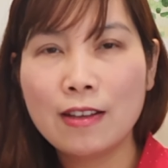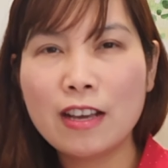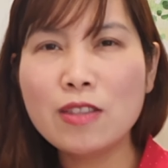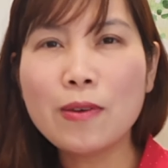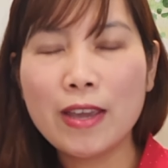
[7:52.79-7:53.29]

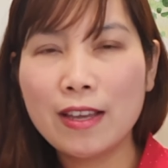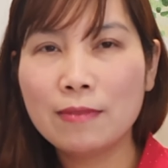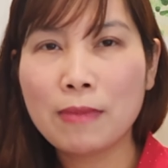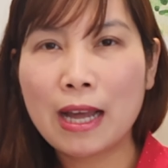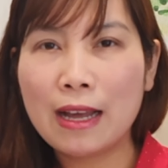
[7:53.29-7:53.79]
cái
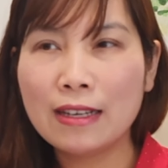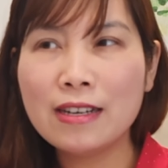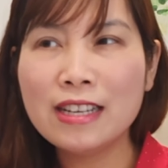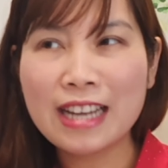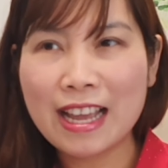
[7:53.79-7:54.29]
chuyện mà
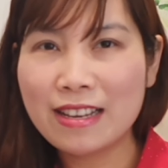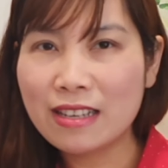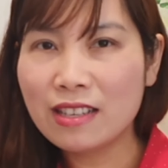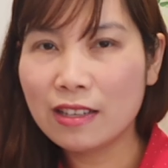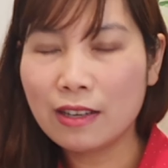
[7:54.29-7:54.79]
người này nó
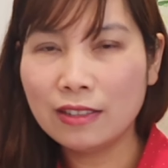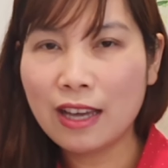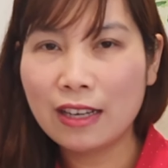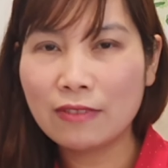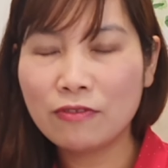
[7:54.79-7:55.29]
sẽ trở
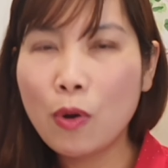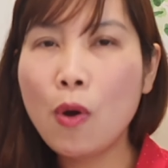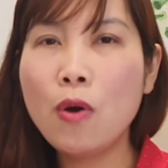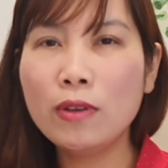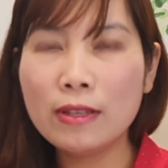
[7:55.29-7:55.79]
thành
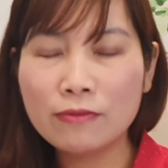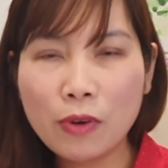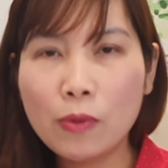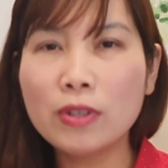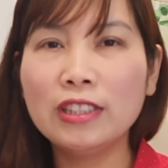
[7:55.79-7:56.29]
vô
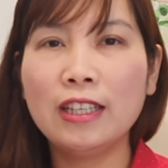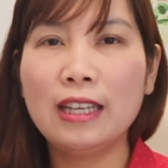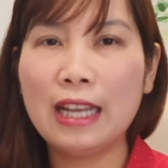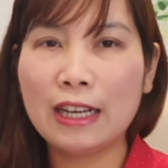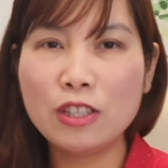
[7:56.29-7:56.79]
vô quốc tịch
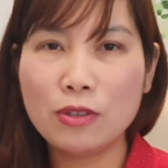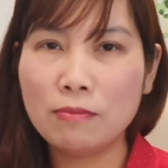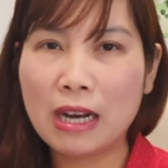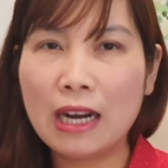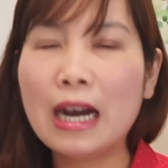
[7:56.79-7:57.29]
là cái chuyện
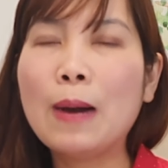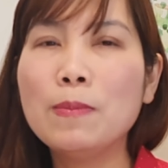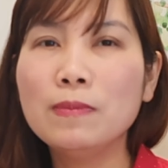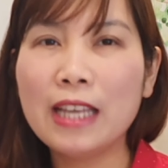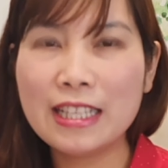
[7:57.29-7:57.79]
mà
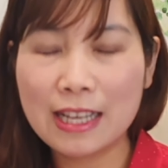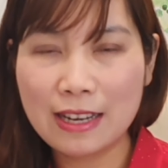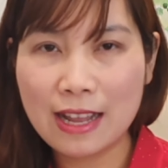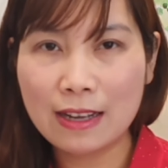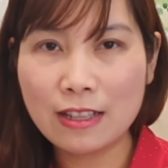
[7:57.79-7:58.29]
không thể xảy
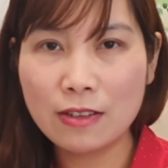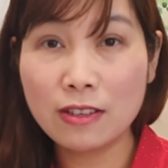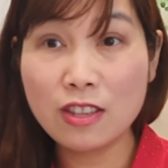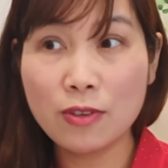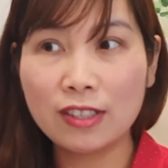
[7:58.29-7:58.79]
ra cái
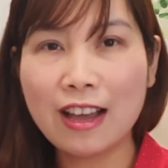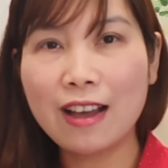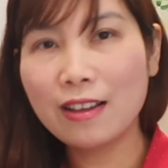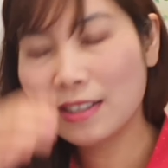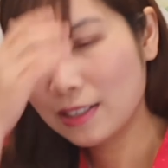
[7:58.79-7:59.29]
cái chuyện
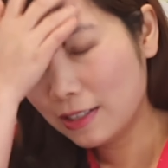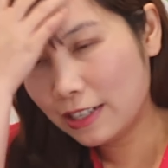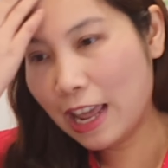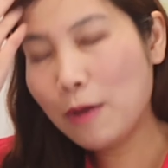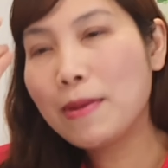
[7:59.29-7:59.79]
đó
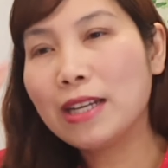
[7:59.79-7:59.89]
nếu mà